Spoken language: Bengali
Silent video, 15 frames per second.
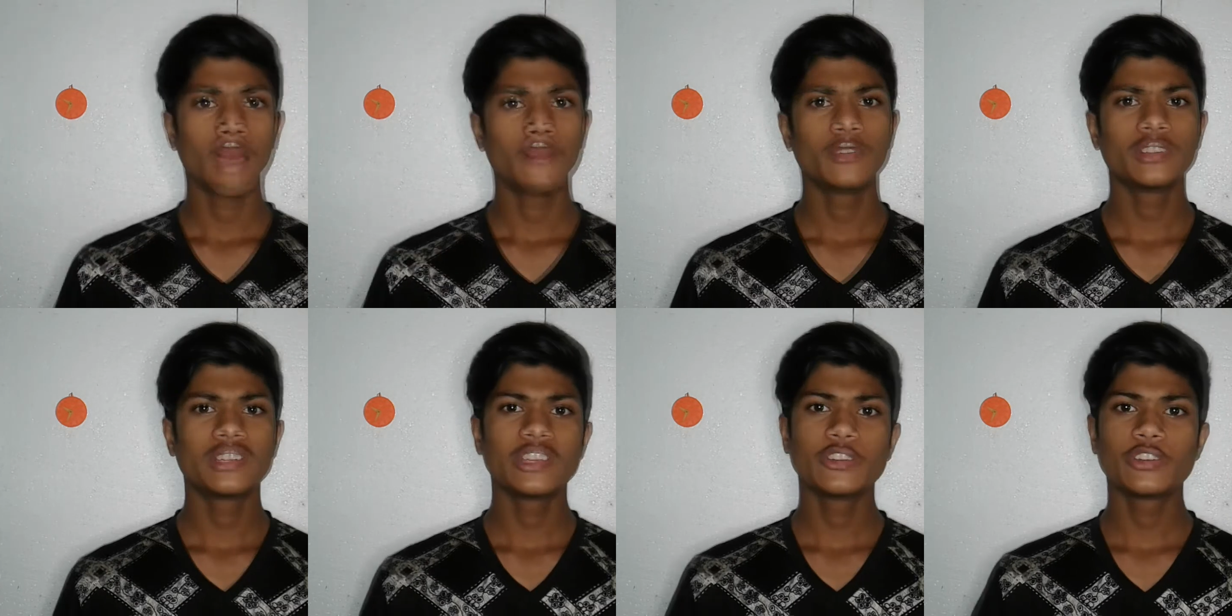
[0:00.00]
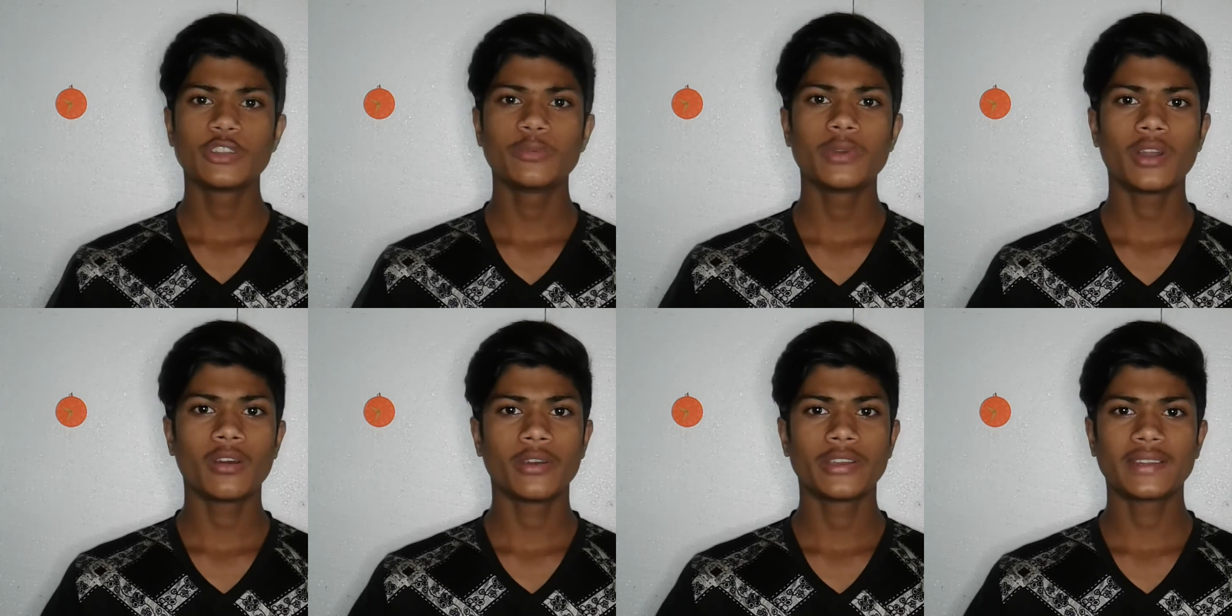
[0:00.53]
আপনি যদি
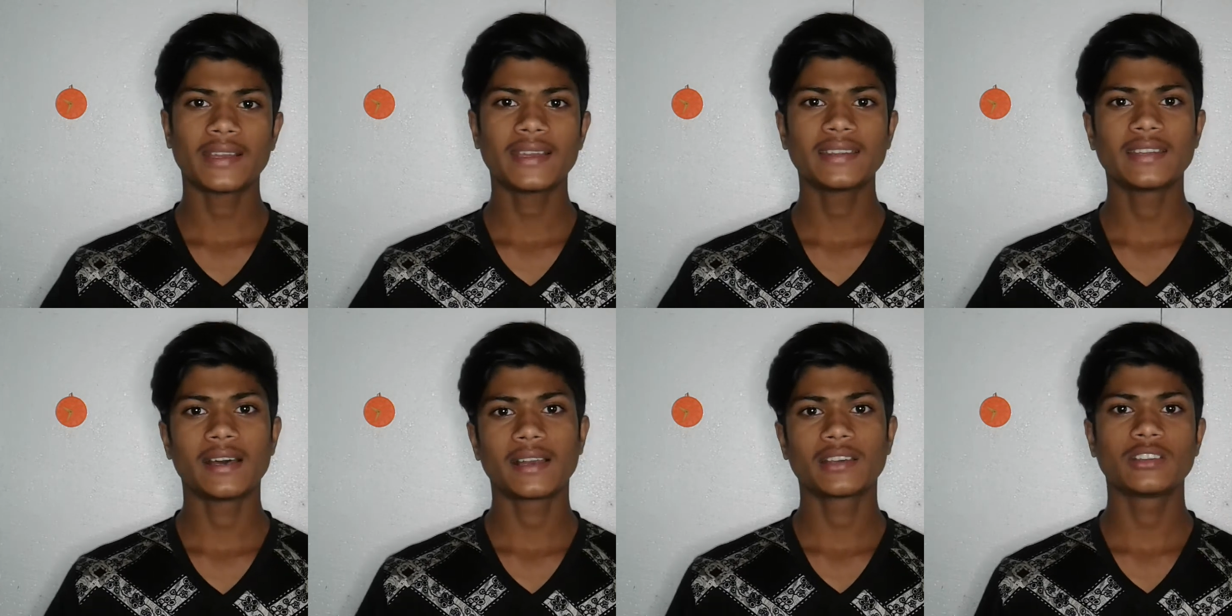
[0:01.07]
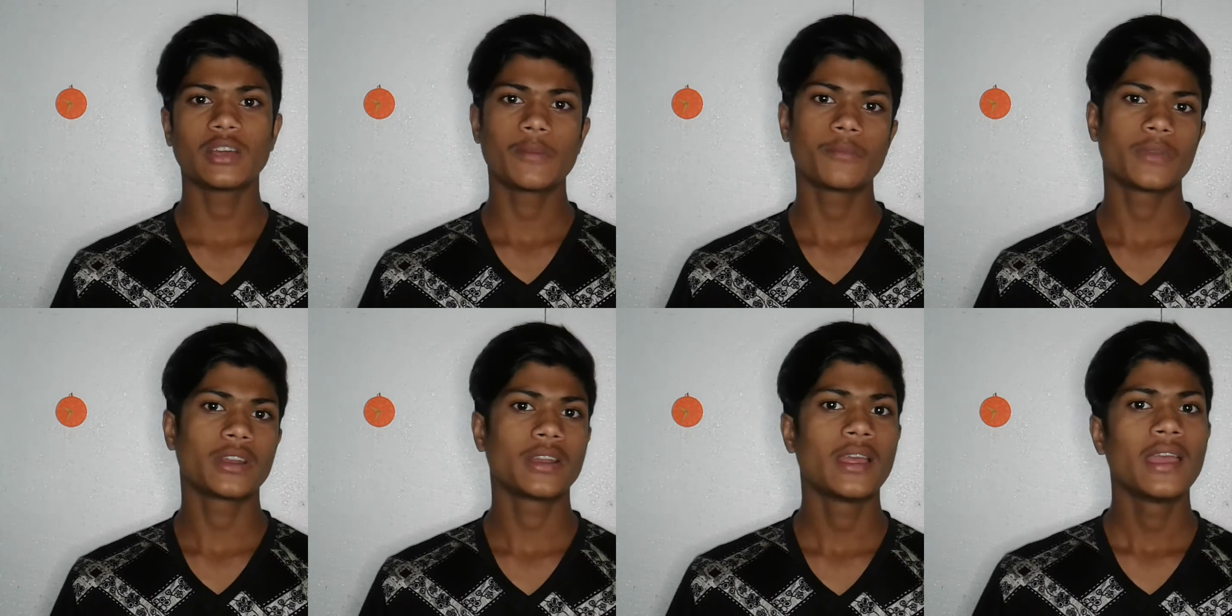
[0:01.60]
ইউটিউবার হয়ে থাকেন তাহলে কিন্তু
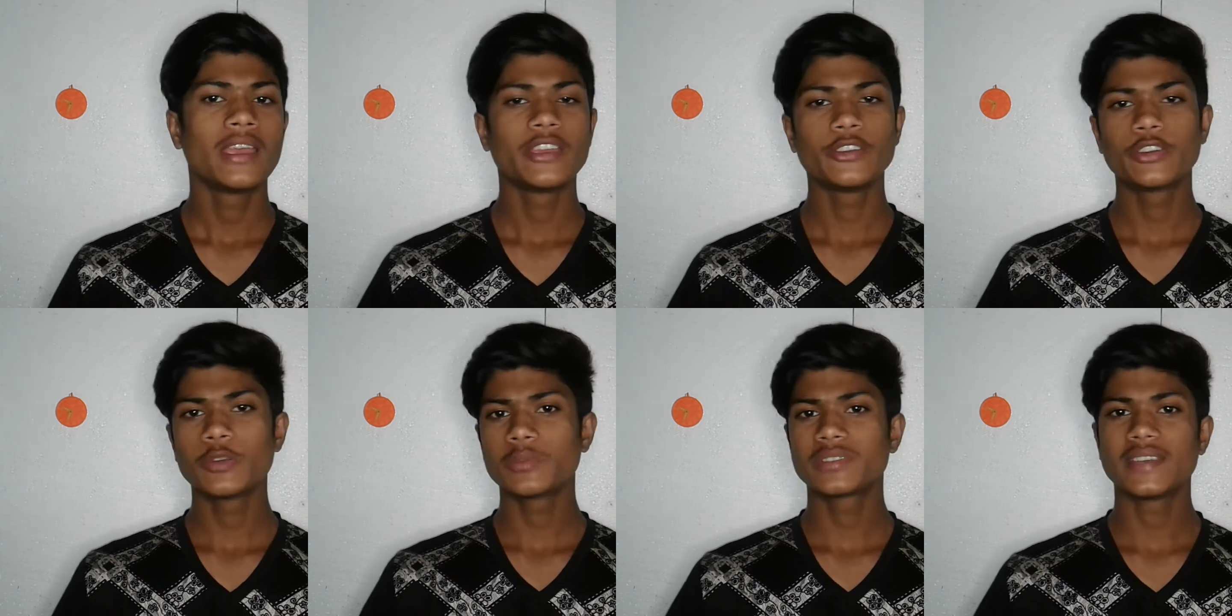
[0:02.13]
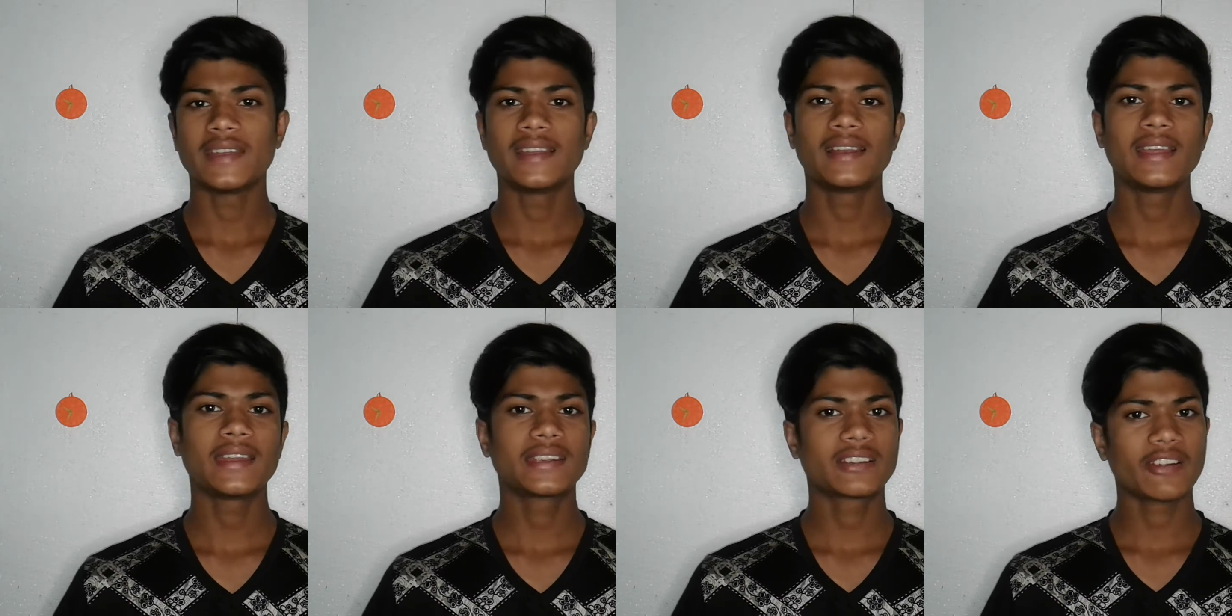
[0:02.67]
আপনার ইউটিউব
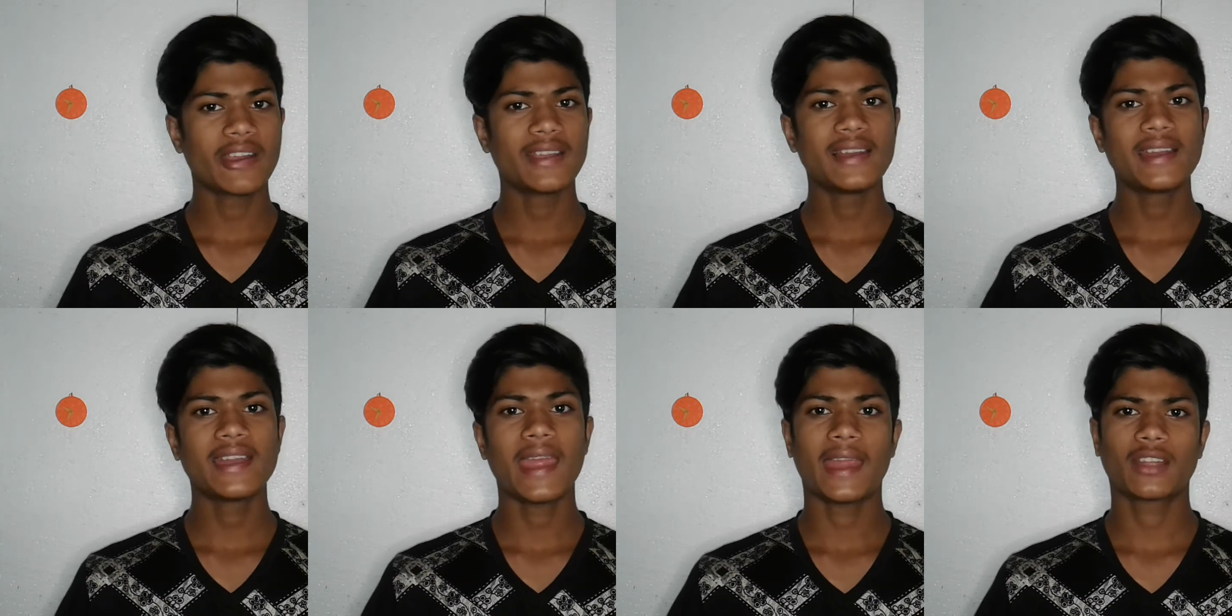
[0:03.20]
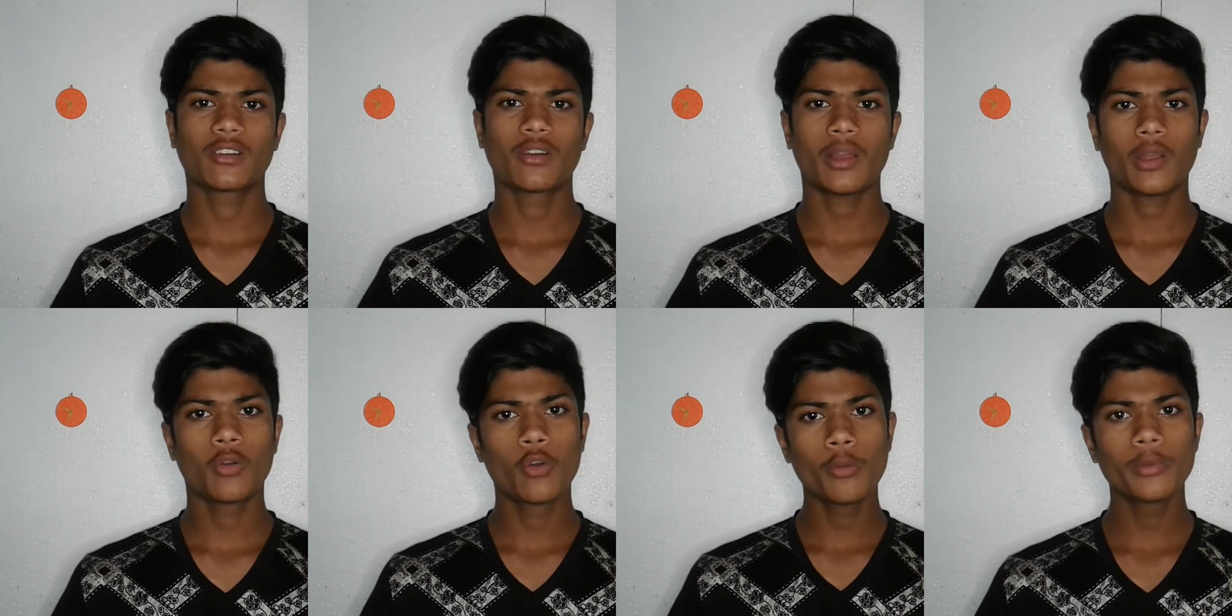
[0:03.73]
চ্যানেলে ট্রেলার অ্যাড
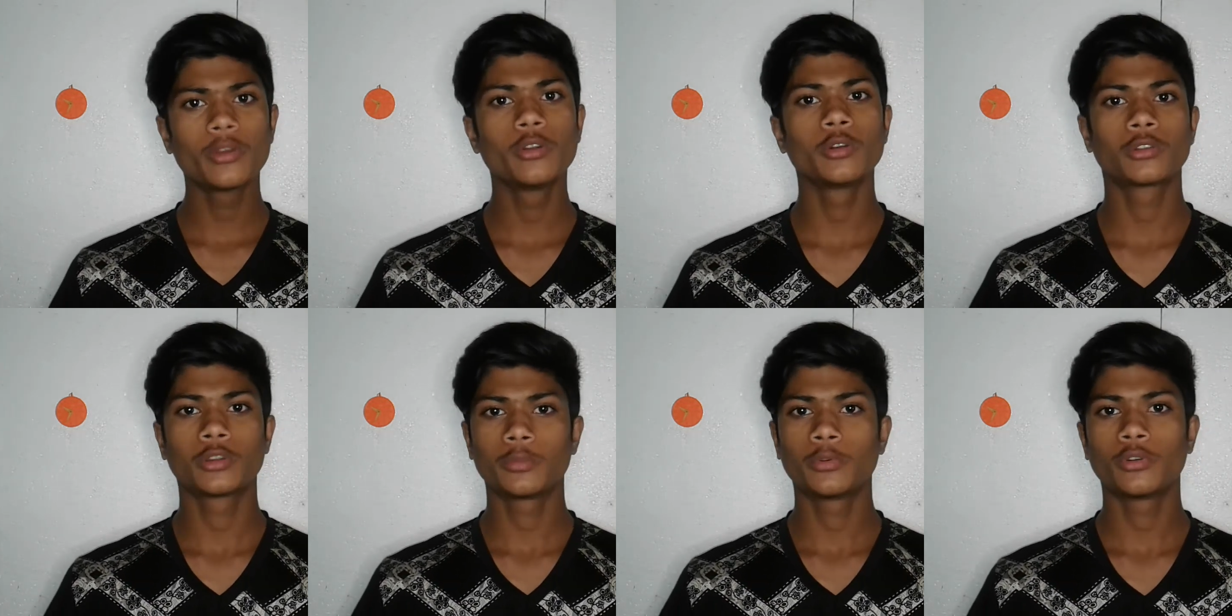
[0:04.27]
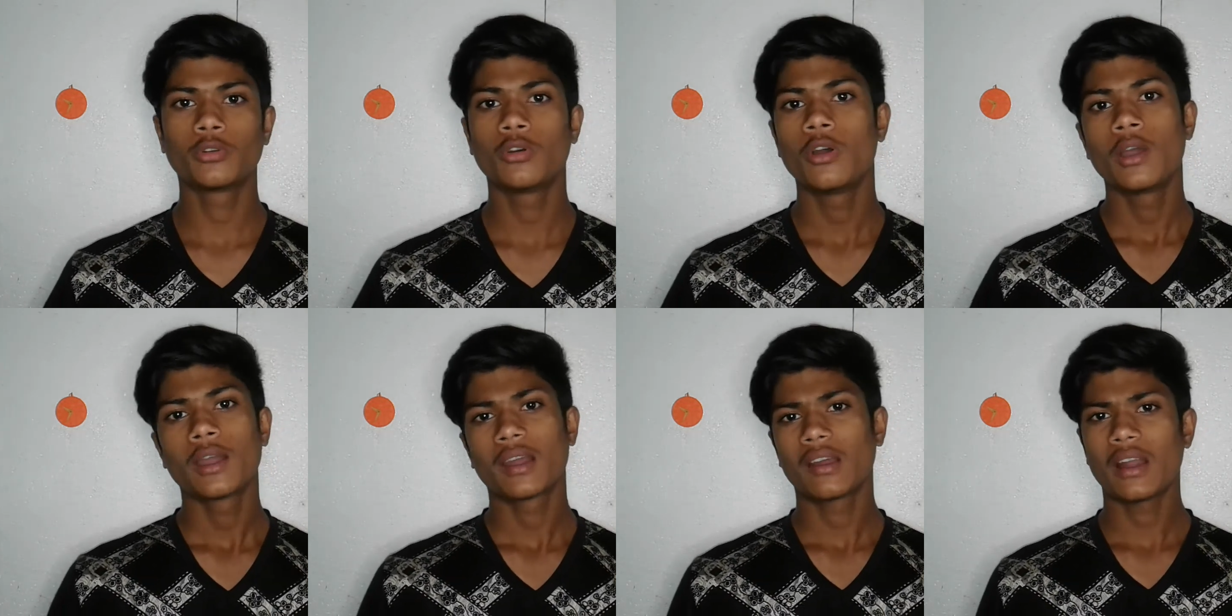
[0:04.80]
করা খুবই গুরুত্বপূর্ণ
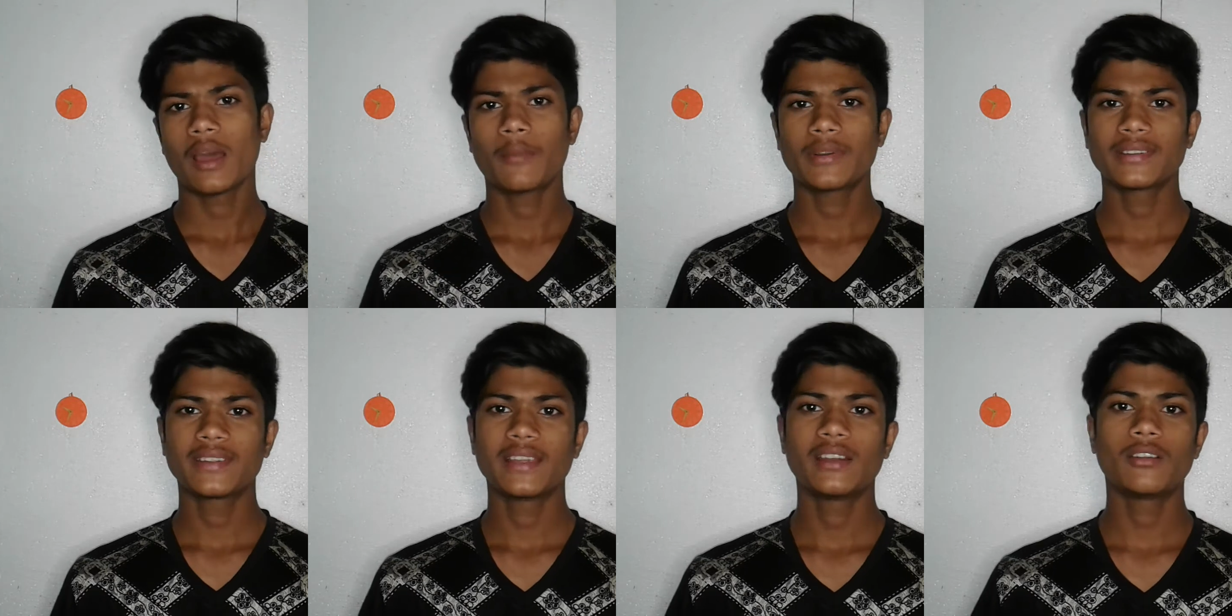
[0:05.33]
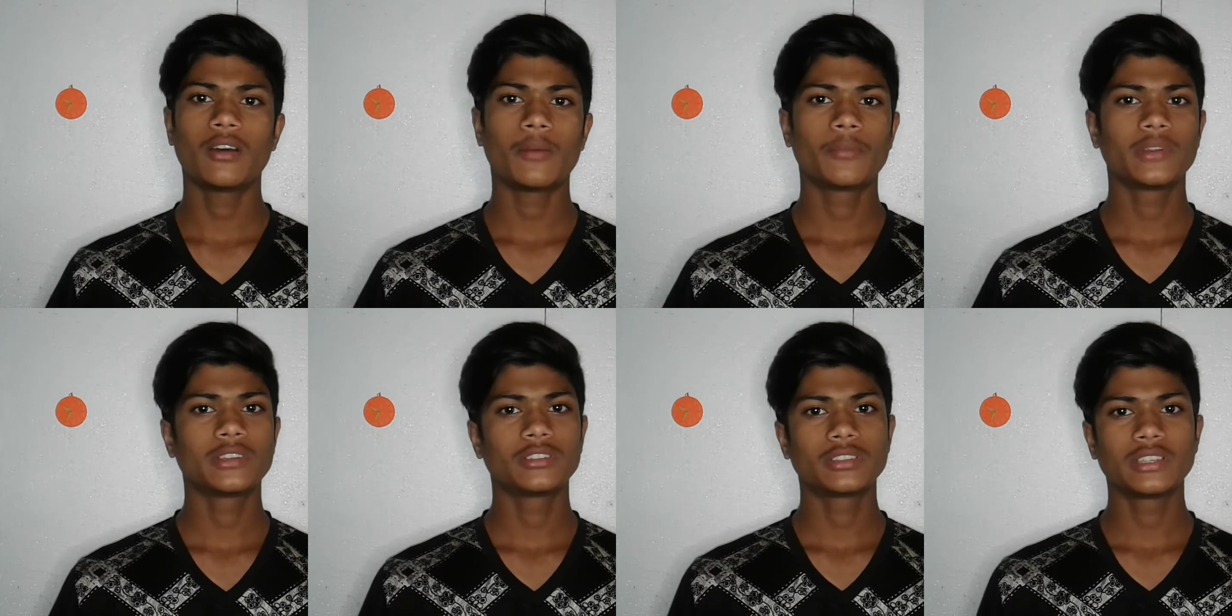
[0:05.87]
কারণ আমার চ্যানেলও
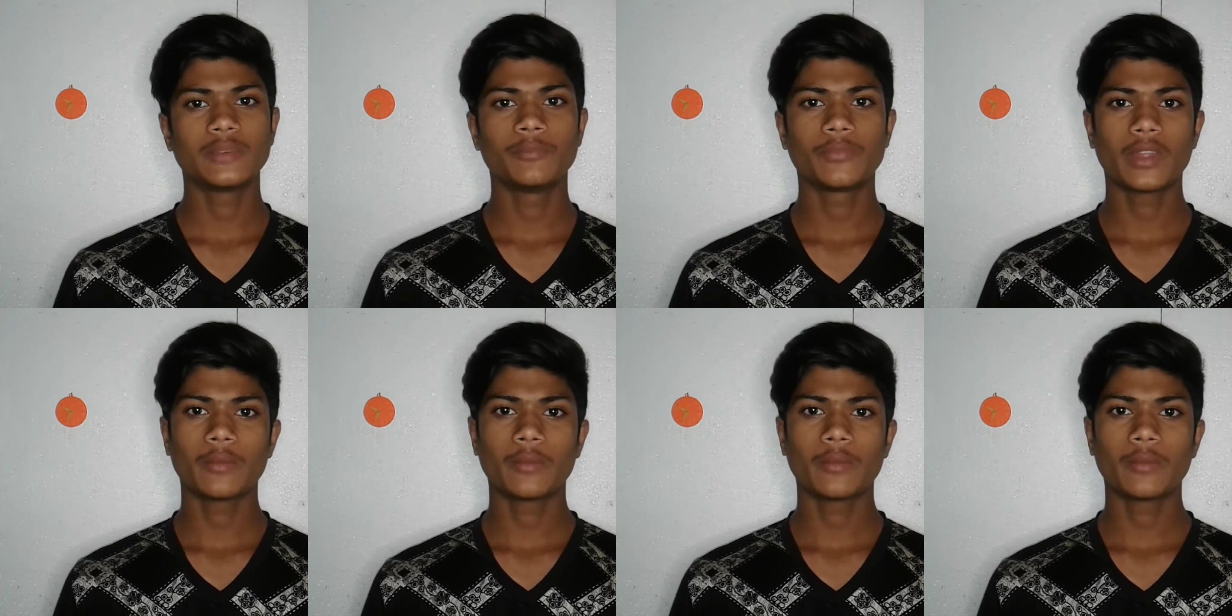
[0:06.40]
আপনি যদি